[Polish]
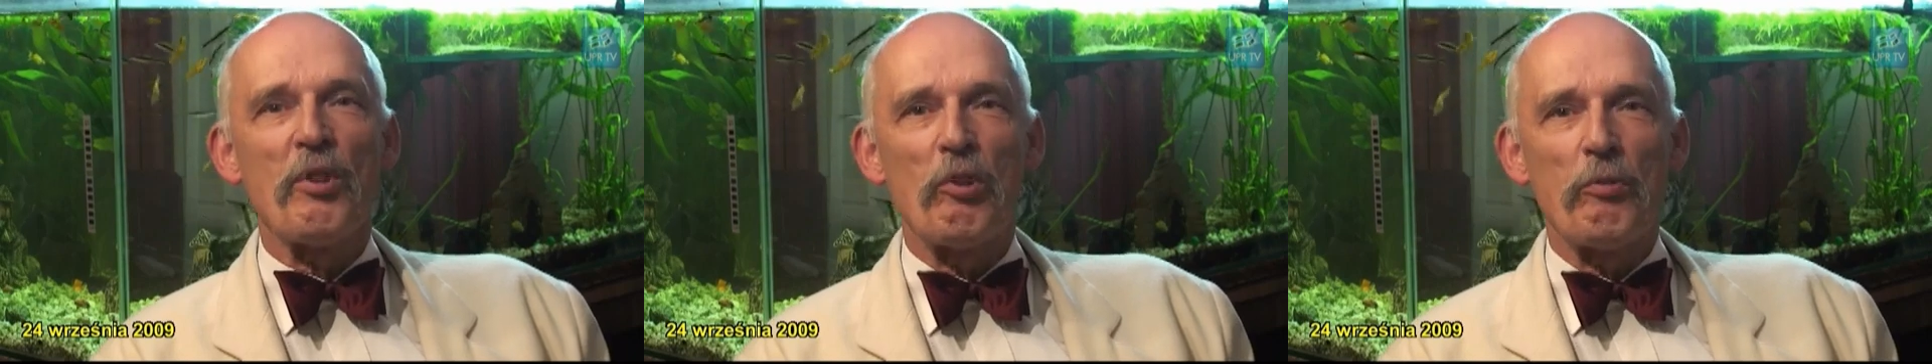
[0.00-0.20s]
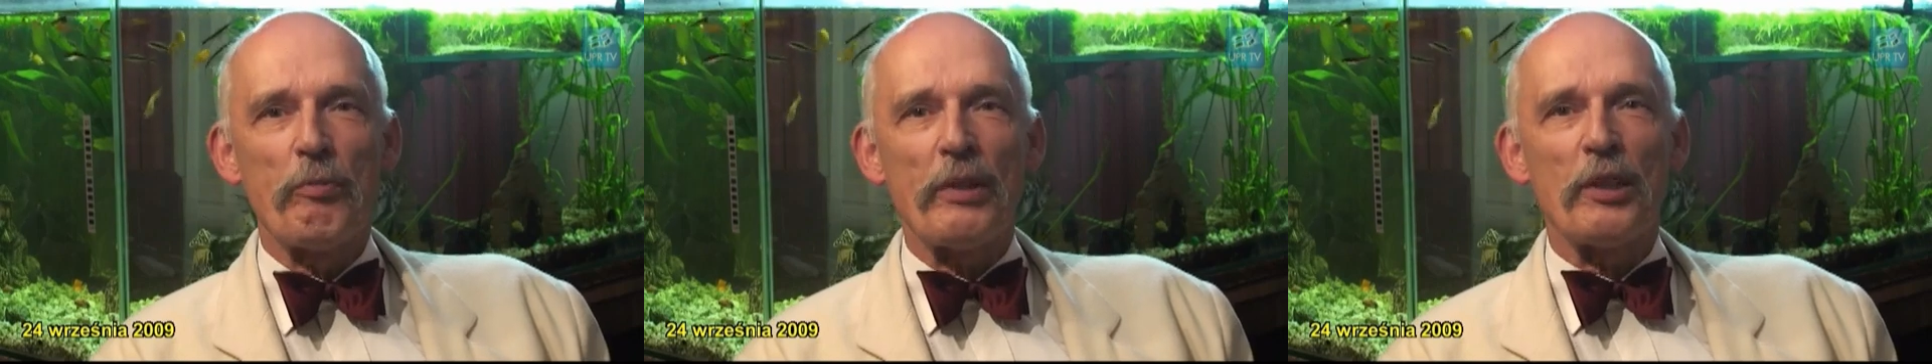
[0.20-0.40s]

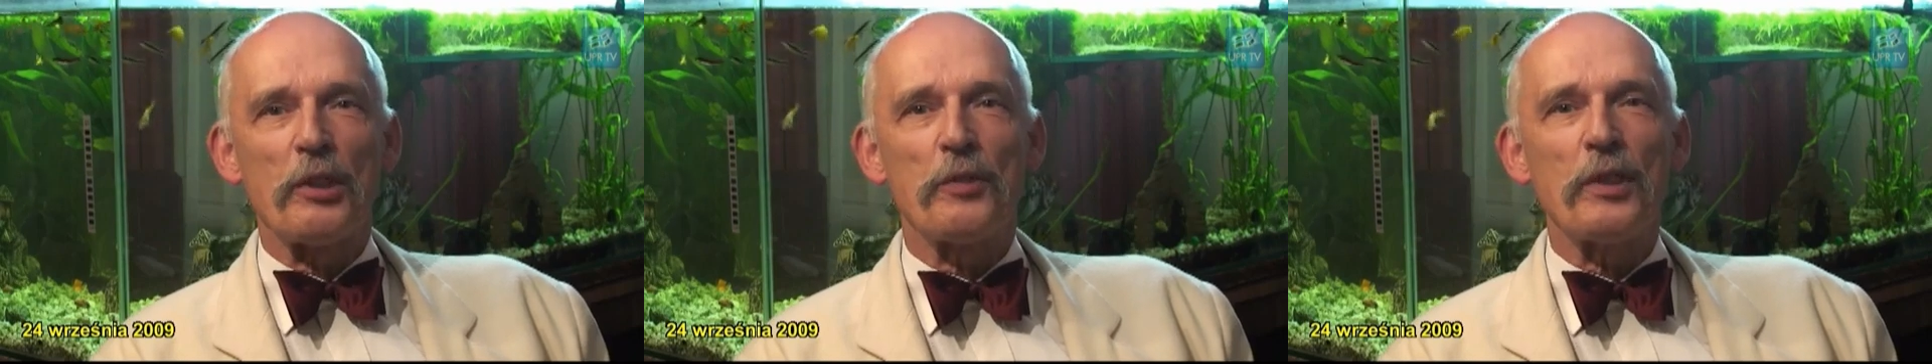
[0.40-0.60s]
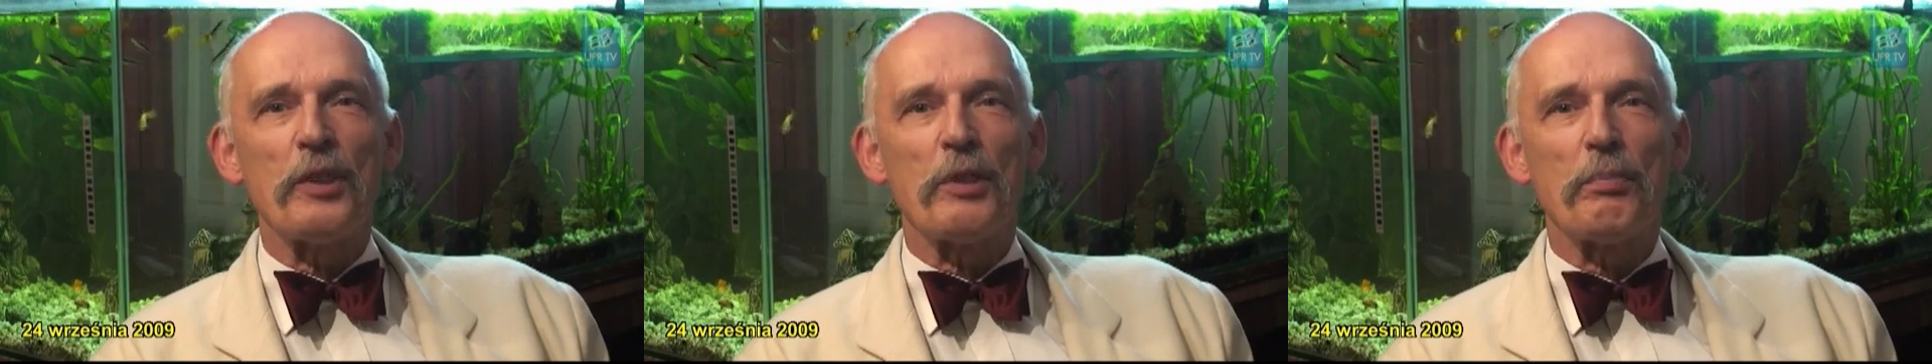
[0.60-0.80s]
wpadł na
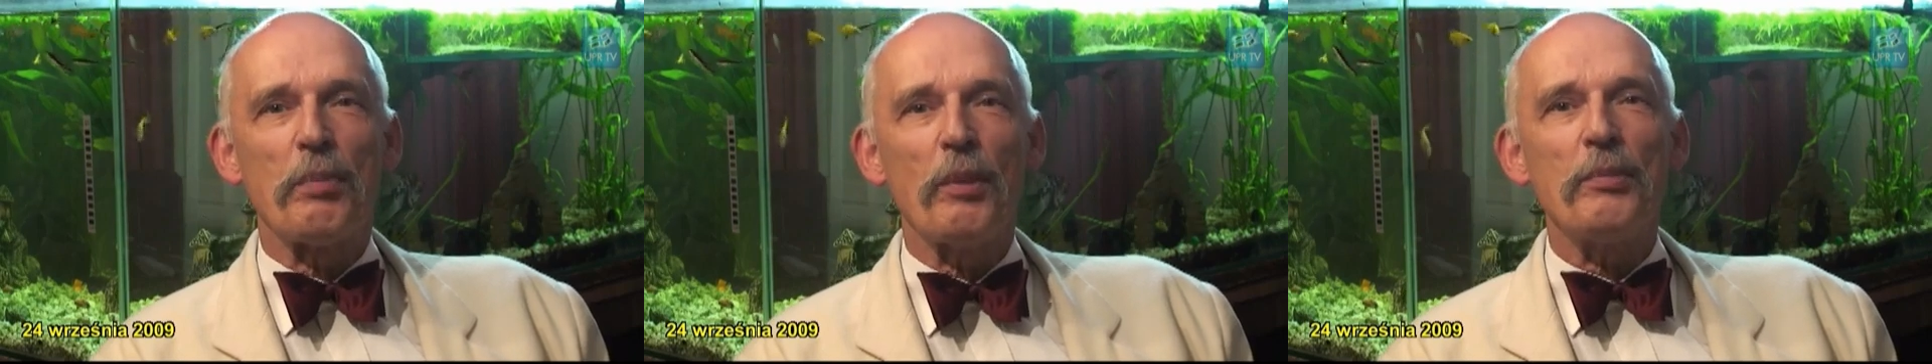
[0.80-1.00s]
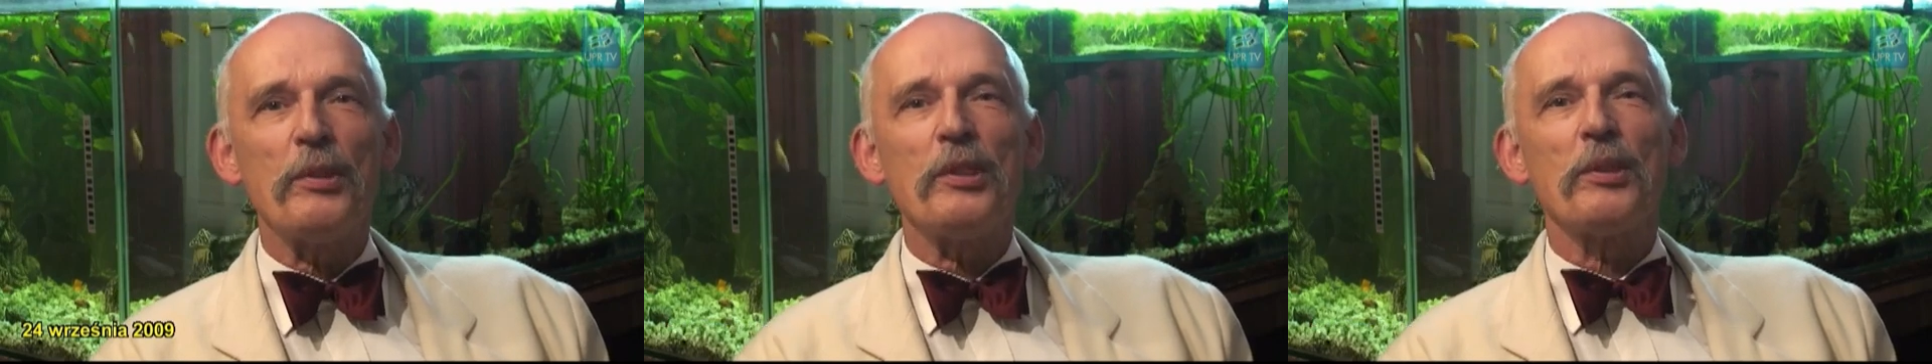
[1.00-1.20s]
świetny
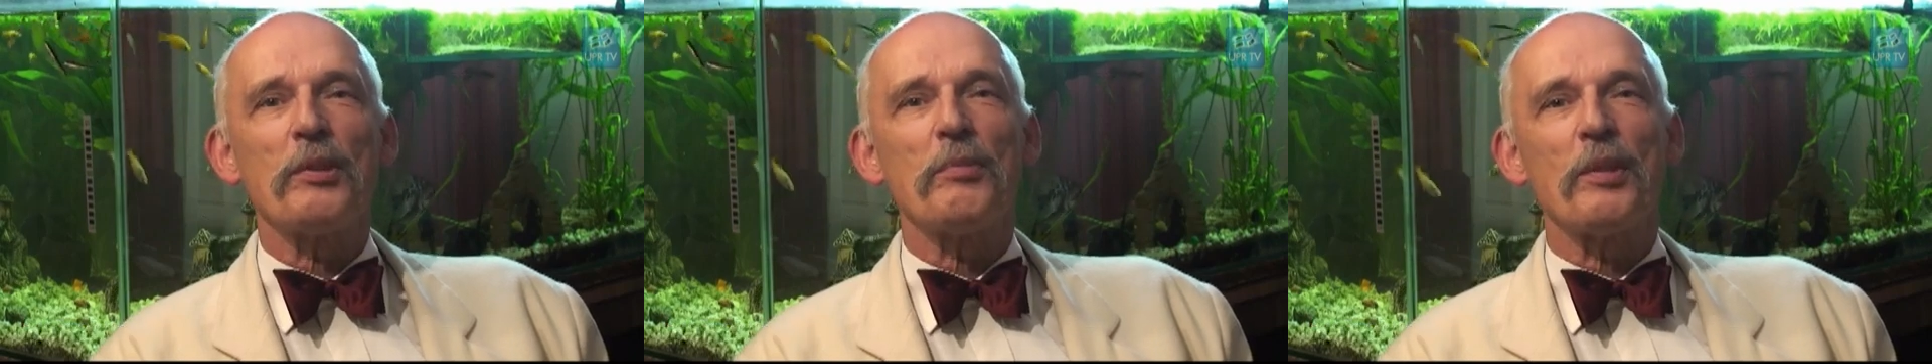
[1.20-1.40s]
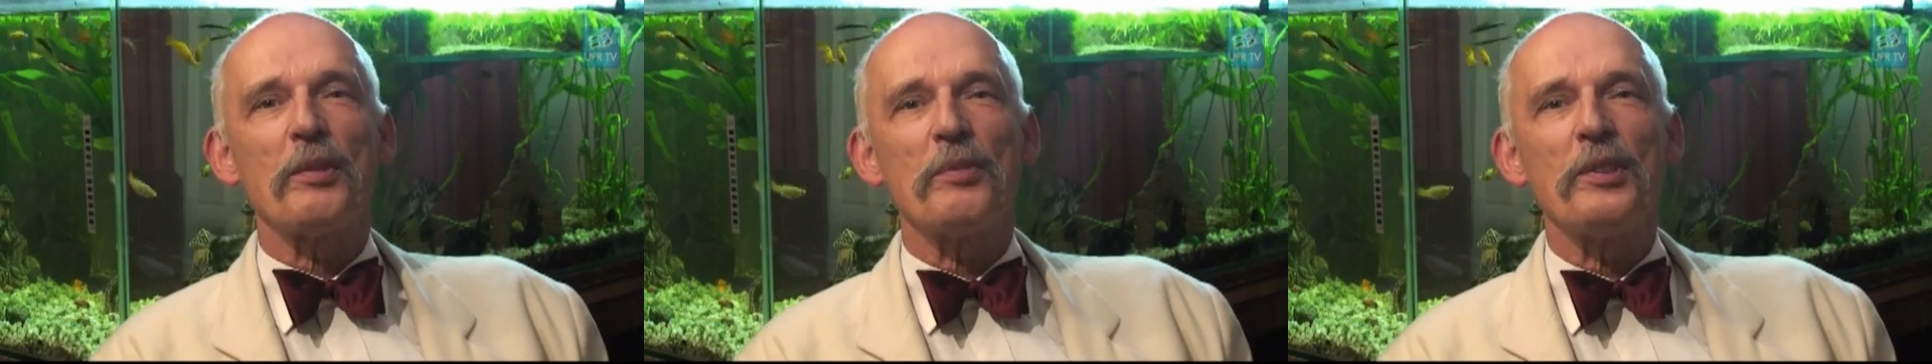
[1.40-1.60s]
pomysł,
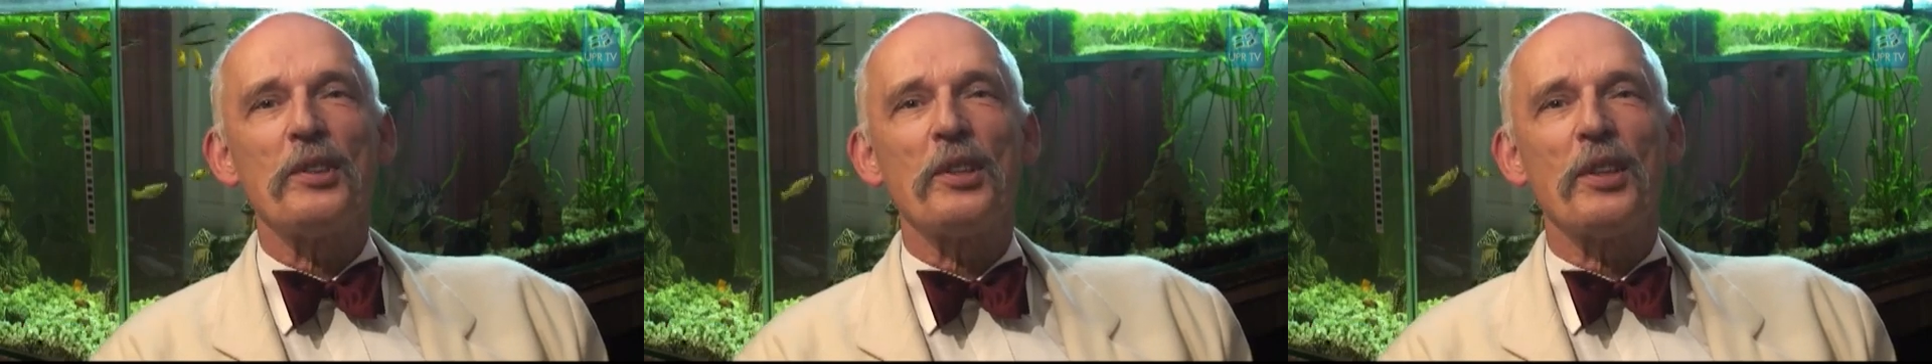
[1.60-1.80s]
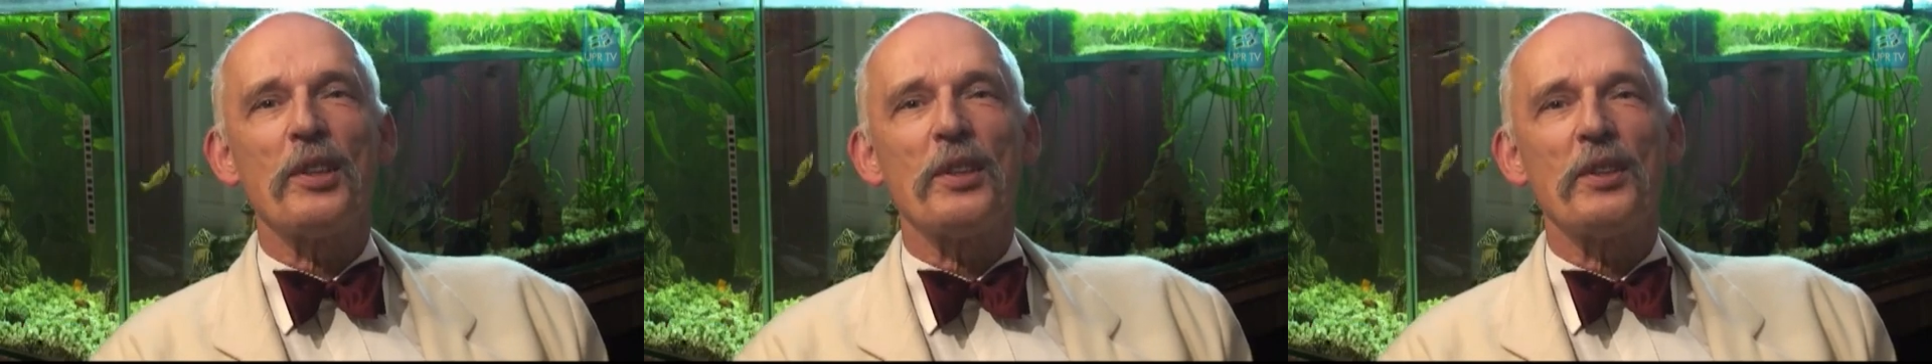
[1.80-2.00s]
mianowicie